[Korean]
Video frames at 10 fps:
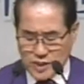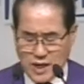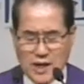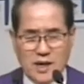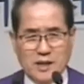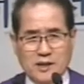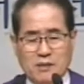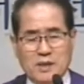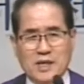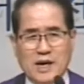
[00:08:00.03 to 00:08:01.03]
우리가
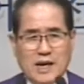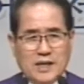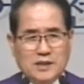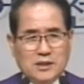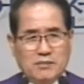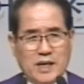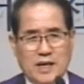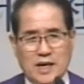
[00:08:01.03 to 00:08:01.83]
예배당 안에서만